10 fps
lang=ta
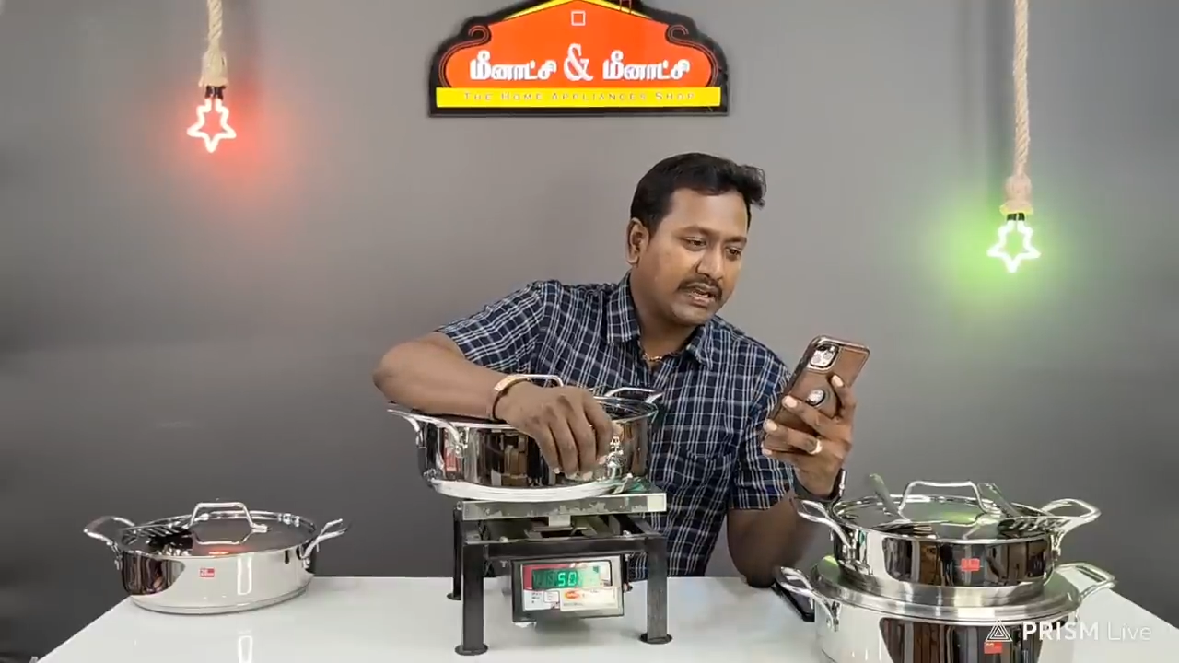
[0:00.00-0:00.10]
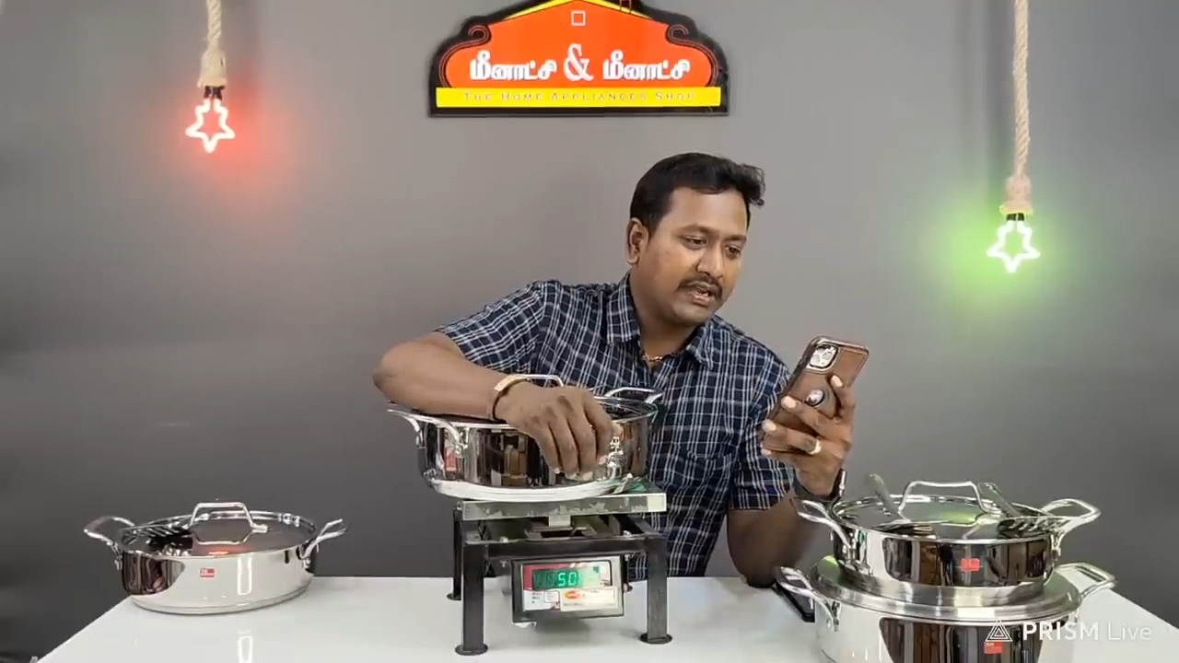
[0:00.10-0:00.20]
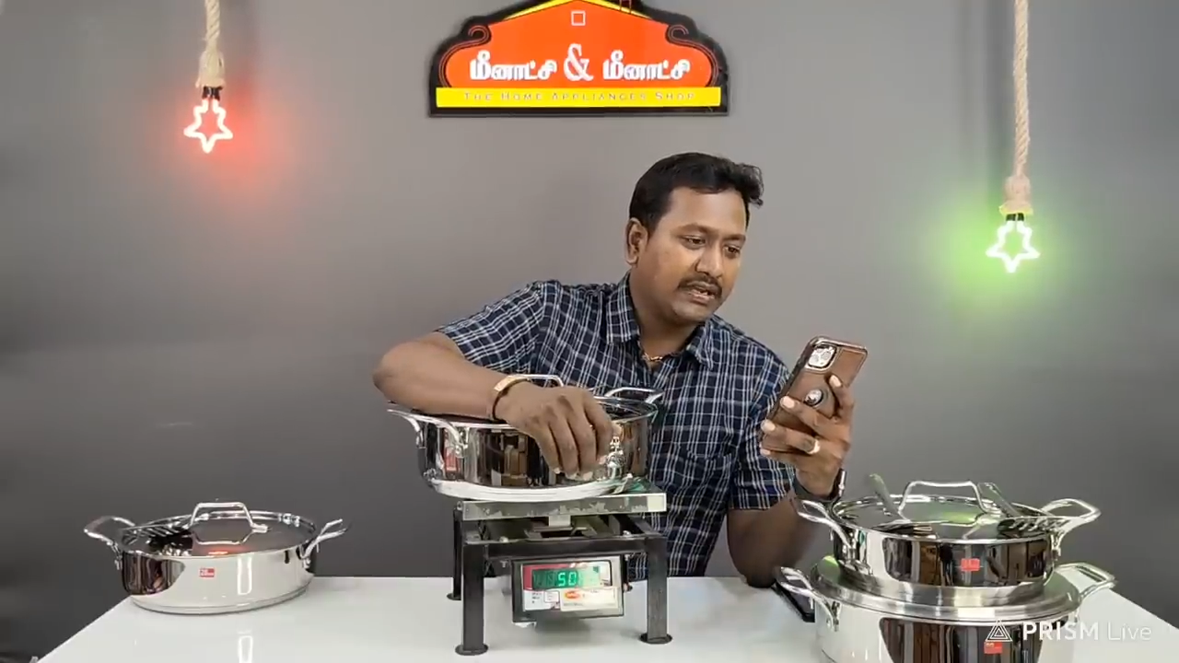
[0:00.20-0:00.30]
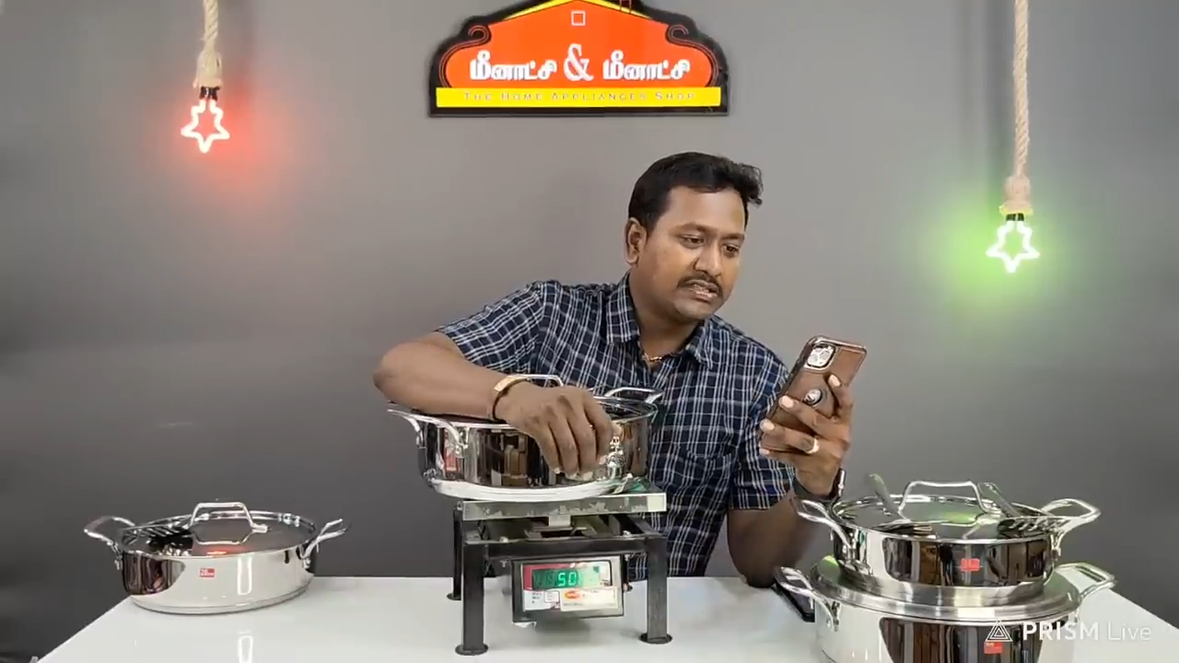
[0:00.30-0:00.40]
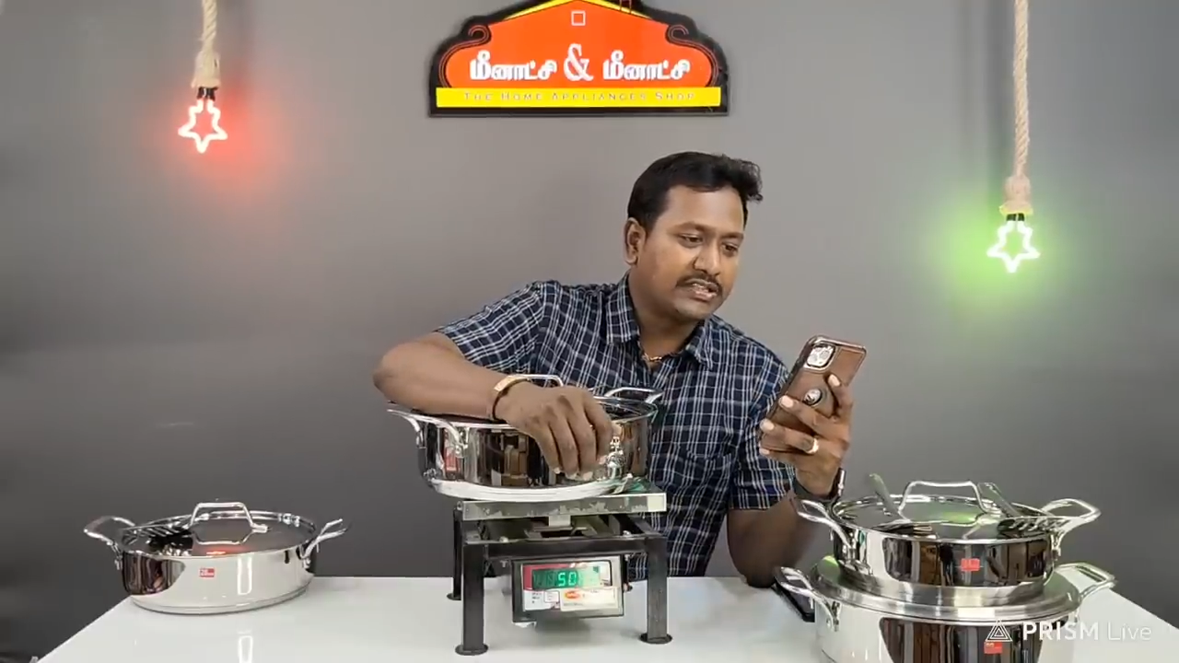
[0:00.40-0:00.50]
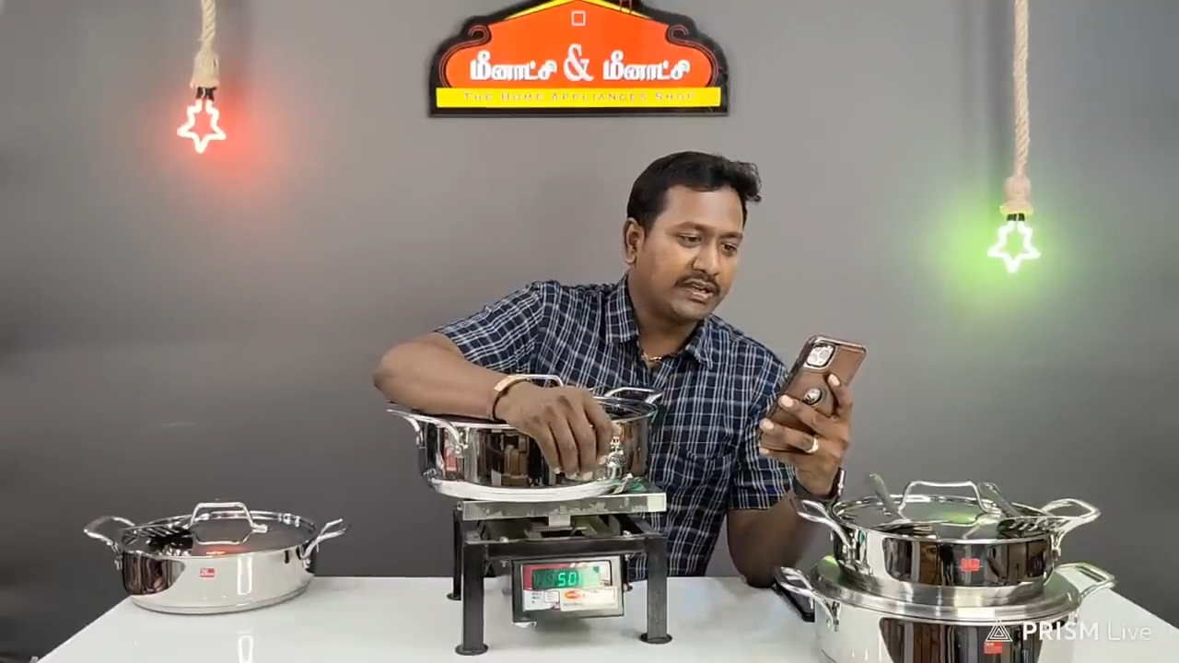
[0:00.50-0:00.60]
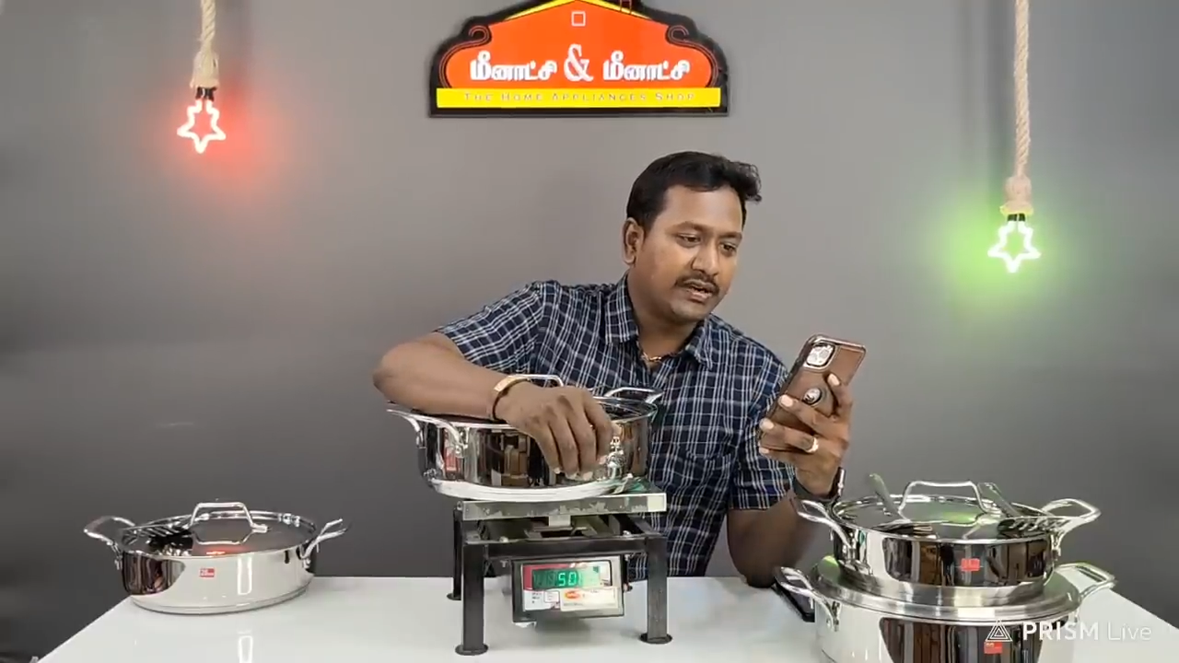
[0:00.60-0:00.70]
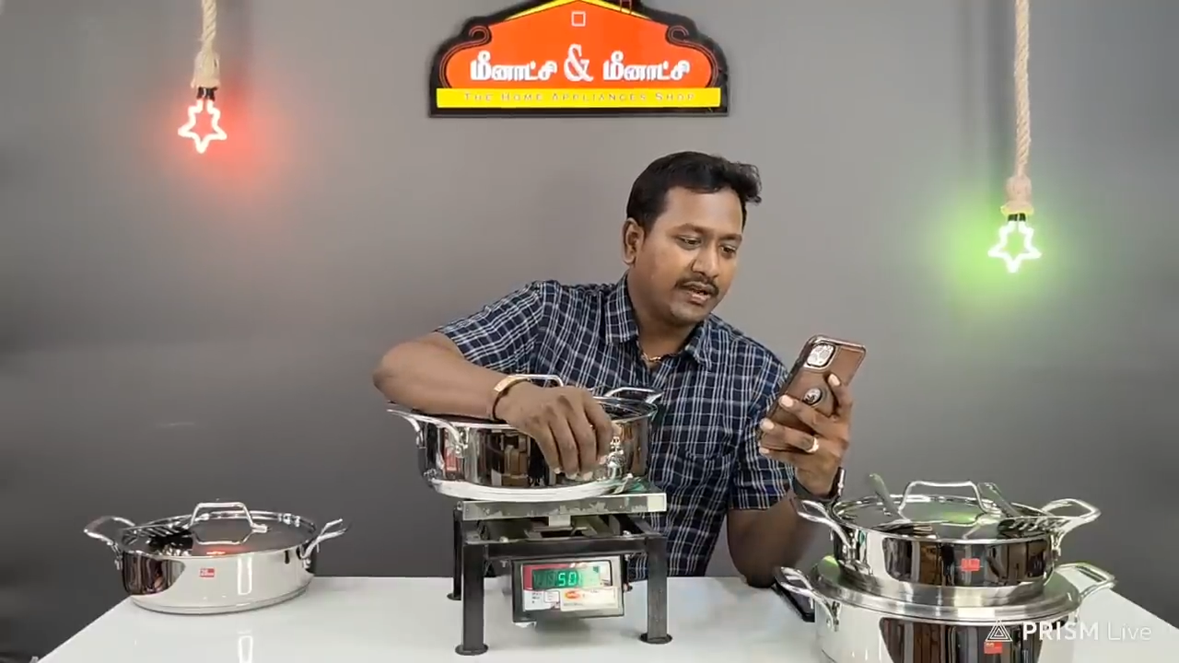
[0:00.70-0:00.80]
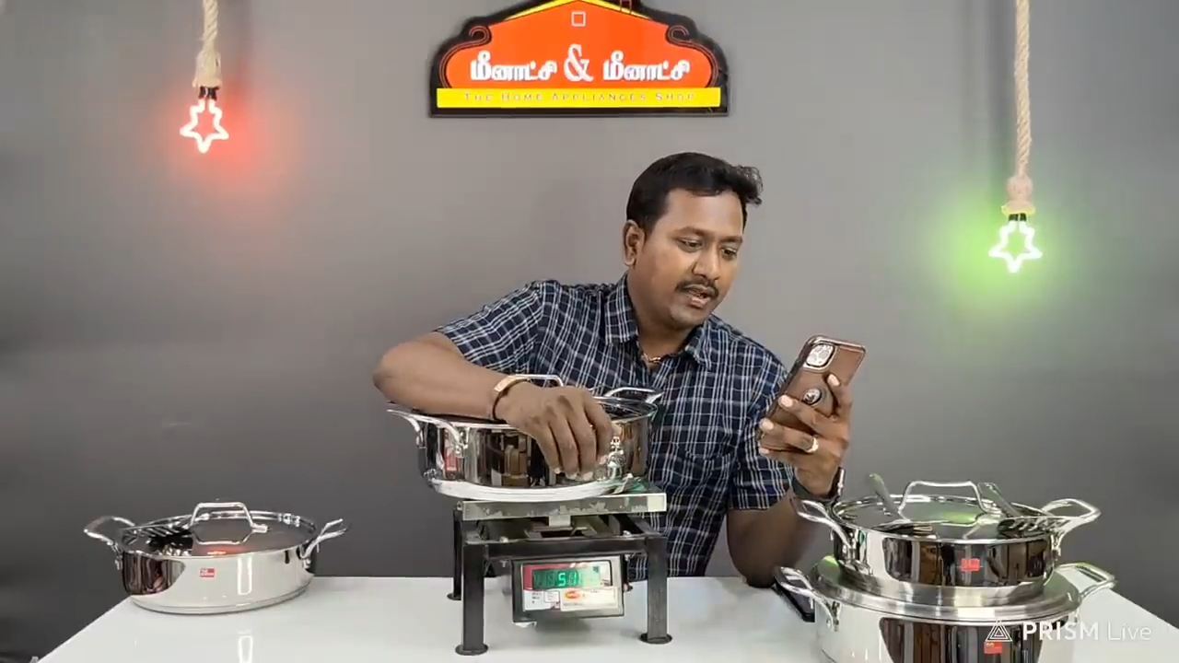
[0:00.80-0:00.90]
அக்ரிகல்ச்சர்